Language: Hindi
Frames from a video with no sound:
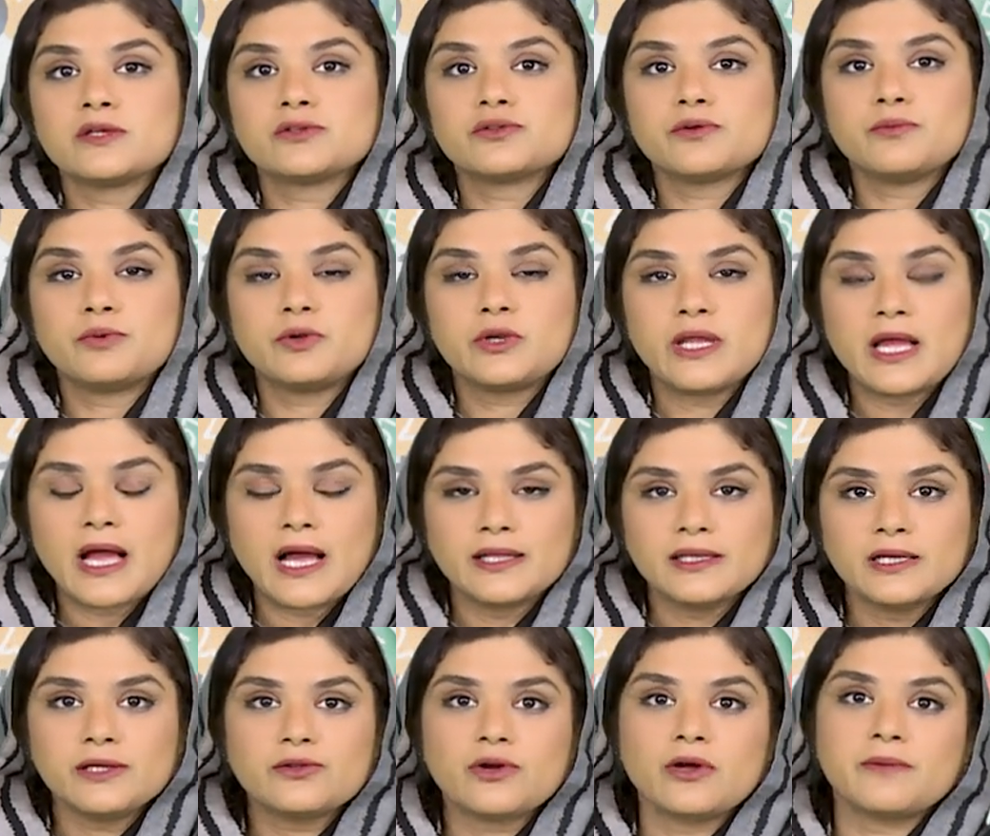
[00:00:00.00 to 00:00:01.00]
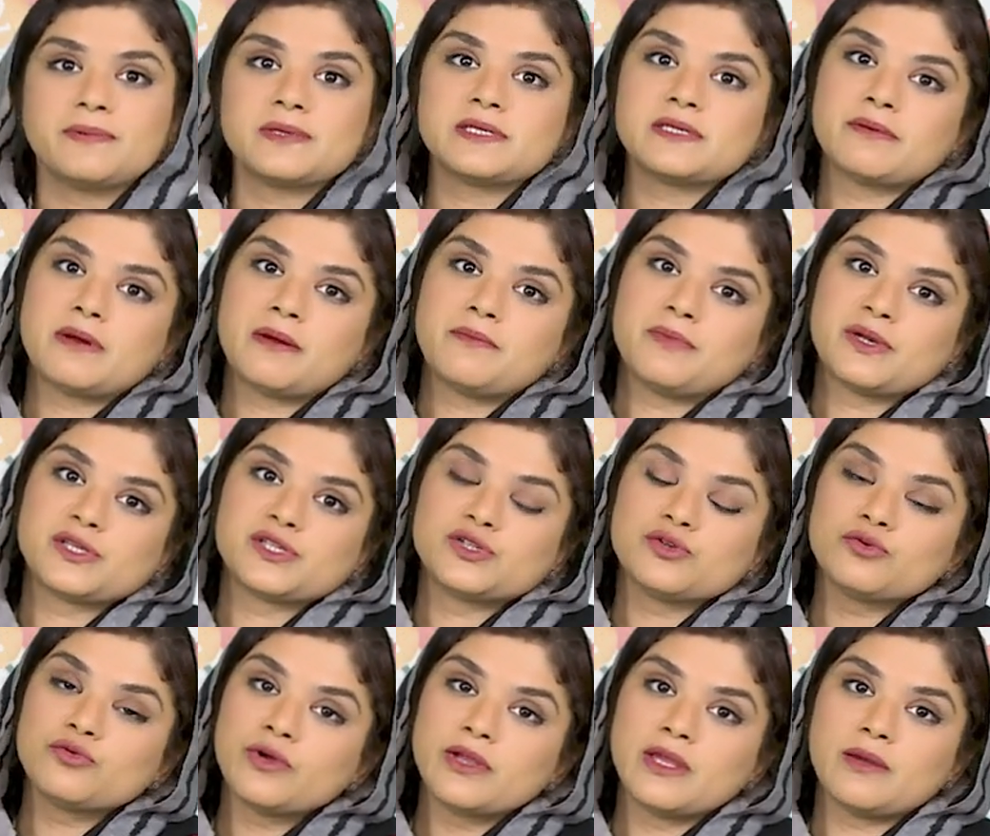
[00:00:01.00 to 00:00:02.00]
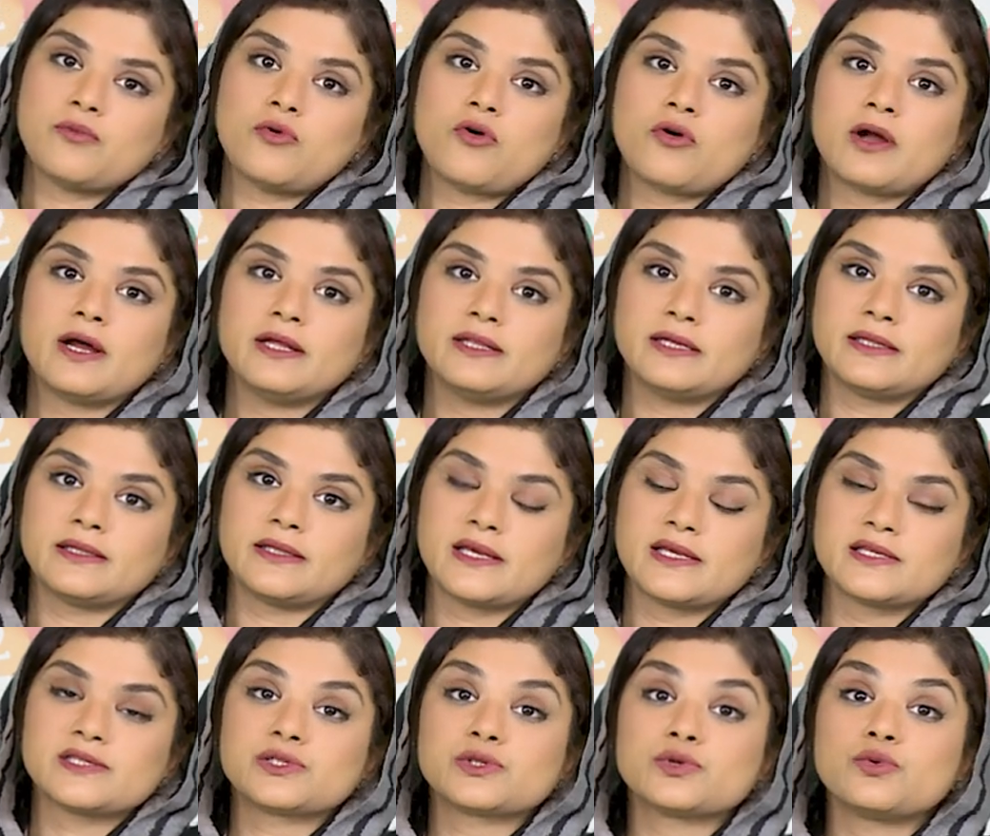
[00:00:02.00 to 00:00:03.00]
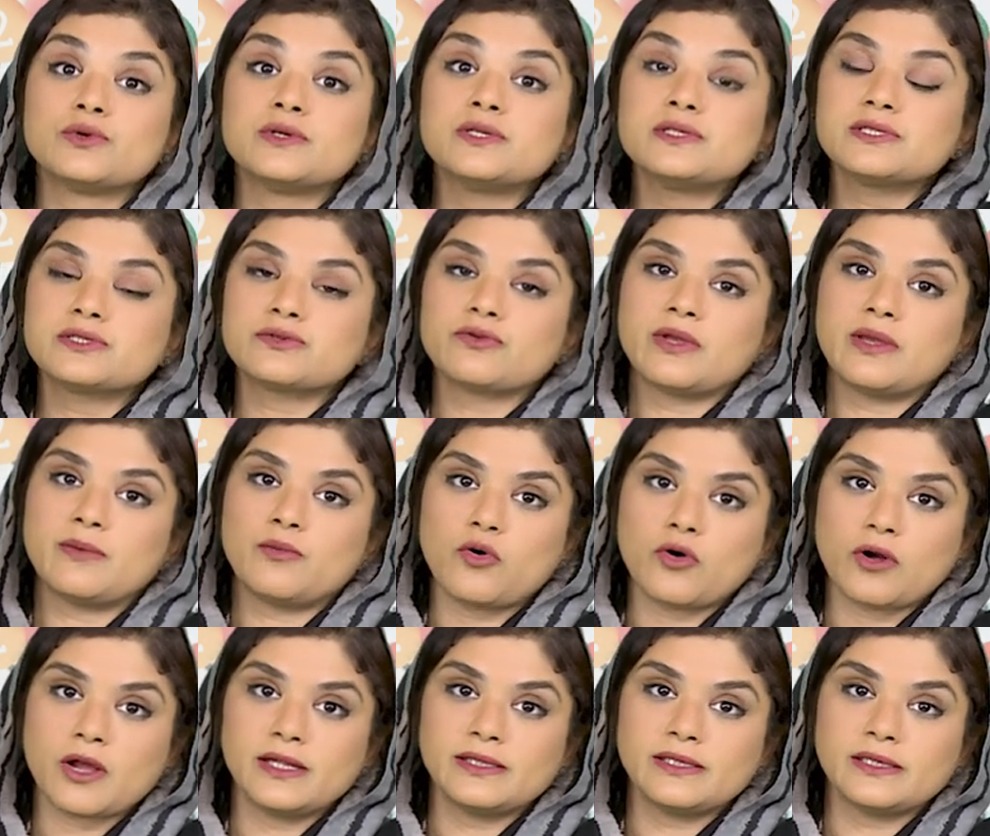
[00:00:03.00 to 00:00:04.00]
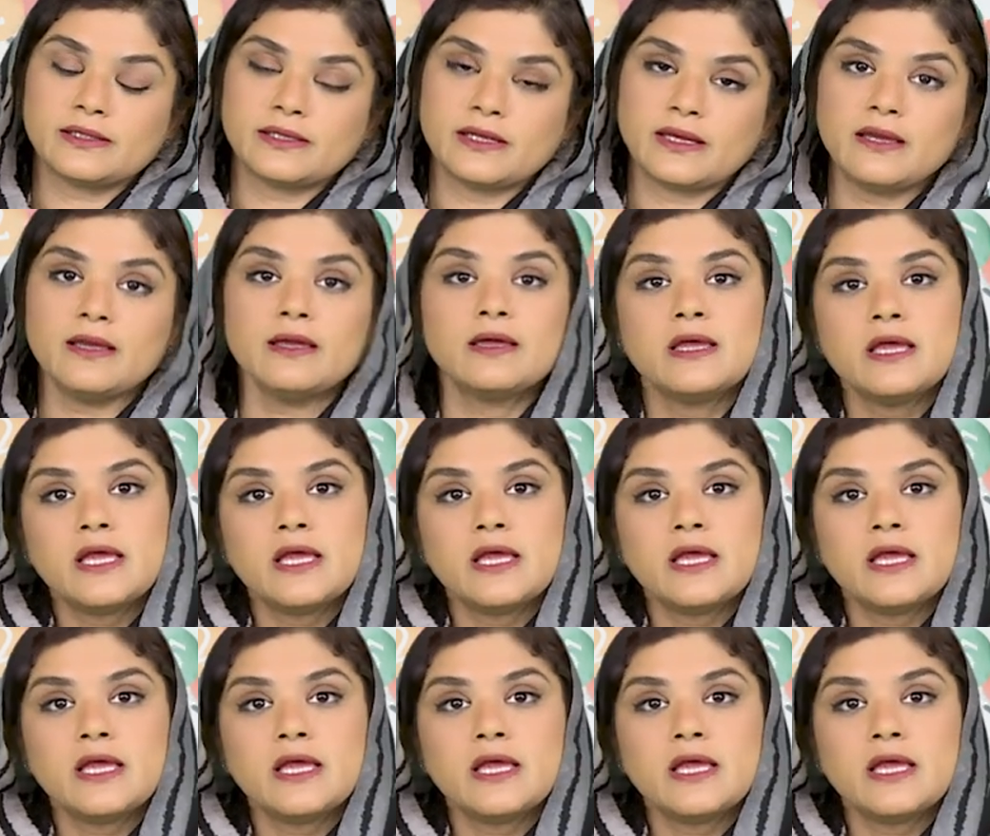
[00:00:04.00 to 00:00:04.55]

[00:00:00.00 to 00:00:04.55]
तो बुनियादी तौर पर जब हम बच्चों को ये मौका देते हैं स्टूडेंट्स को ये मौका देते हैं